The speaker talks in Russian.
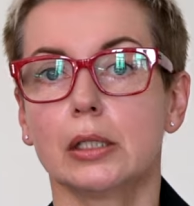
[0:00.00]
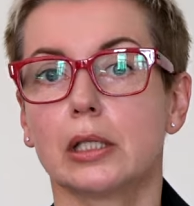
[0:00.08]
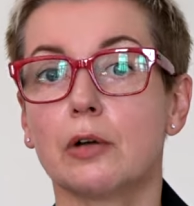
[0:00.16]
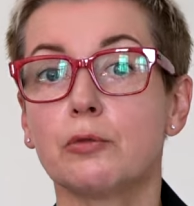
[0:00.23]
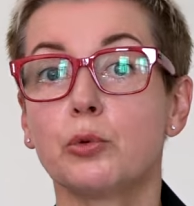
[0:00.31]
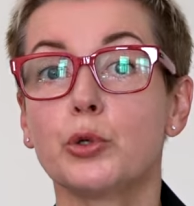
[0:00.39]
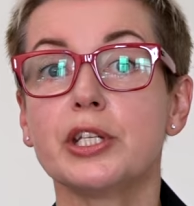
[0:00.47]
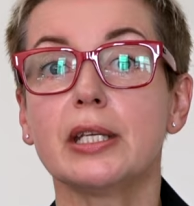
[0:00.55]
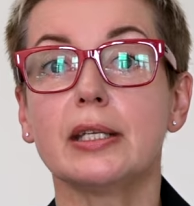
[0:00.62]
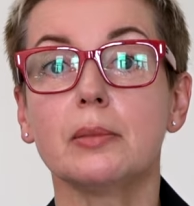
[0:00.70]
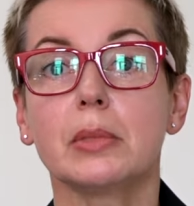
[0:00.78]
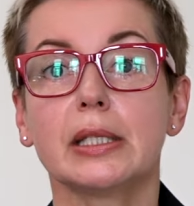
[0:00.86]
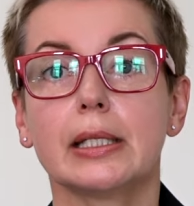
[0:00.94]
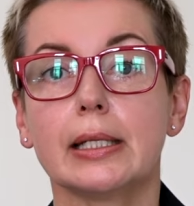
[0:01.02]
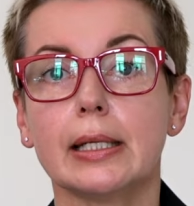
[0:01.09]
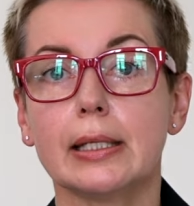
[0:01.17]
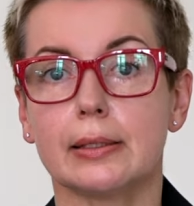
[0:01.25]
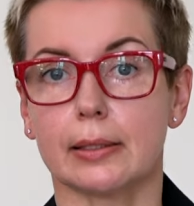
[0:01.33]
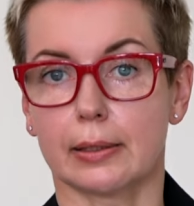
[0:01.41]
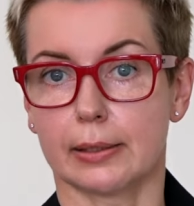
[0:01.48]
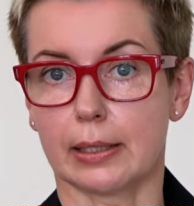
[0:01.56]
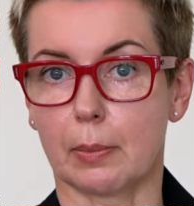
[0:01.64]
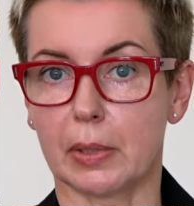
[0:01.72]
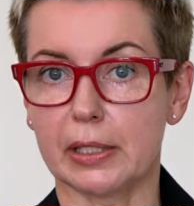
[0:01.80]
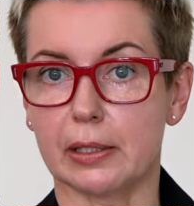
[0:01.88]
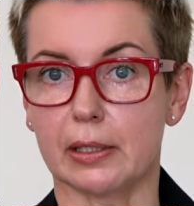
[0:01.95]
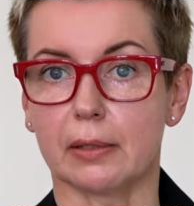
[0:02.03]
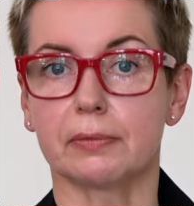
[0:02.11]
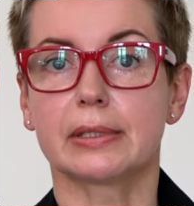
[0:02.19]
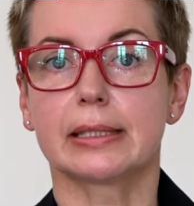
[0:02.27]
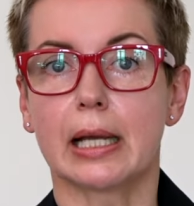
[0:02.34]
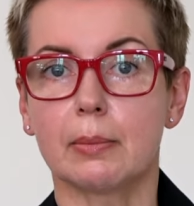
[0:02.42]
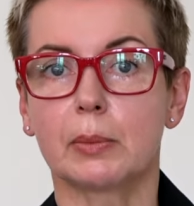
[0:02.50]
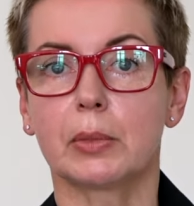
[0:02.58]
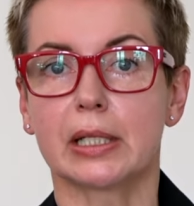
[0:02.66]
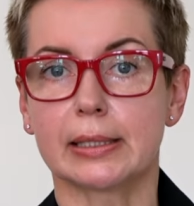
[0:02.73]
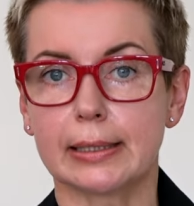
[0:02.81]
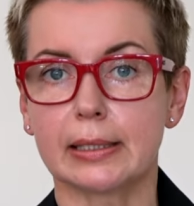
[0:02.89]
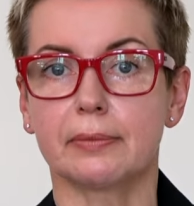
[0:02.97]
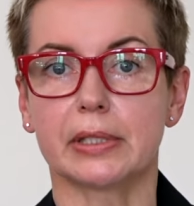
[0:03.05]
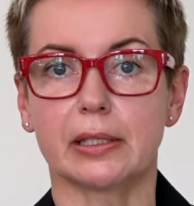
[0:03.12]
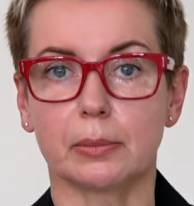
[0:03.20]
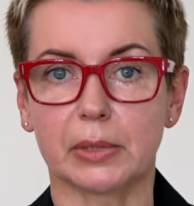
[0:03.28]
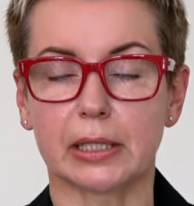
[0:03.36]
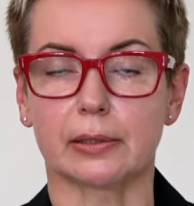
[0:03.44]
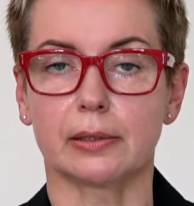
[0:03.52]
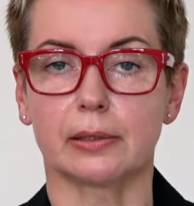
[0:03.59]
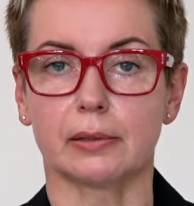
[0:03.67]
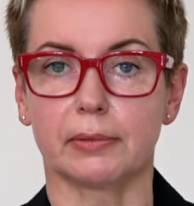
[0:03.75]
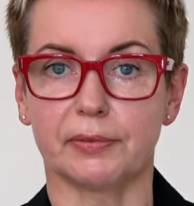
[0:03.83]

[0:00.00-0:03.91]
На фоне именно этих событий в самом конце XVIII